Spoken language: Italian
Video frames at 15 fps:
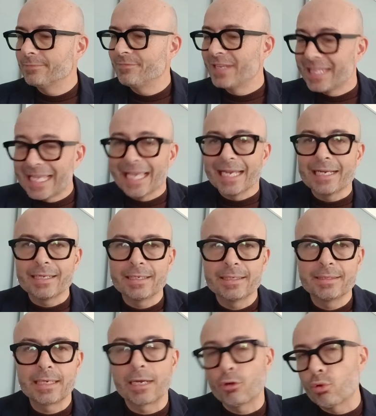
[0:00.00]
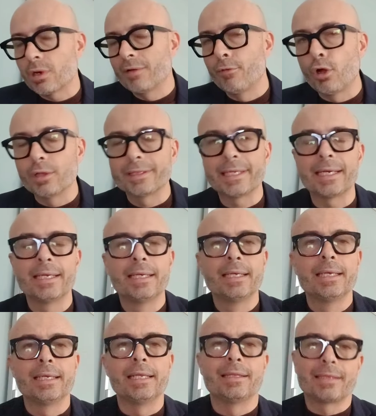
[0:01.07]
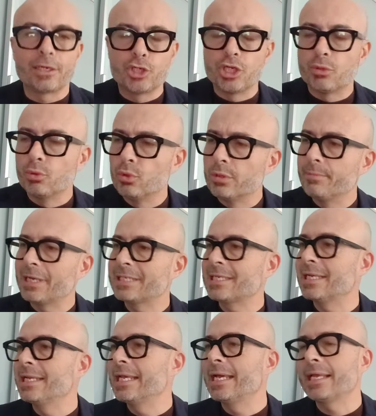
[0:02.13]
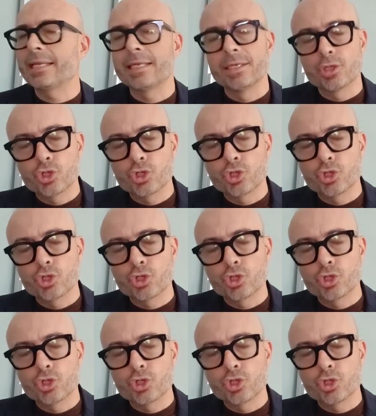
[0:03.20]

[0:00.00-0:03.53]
vedere ancora una volta il 3-5-2 di Max Allegri,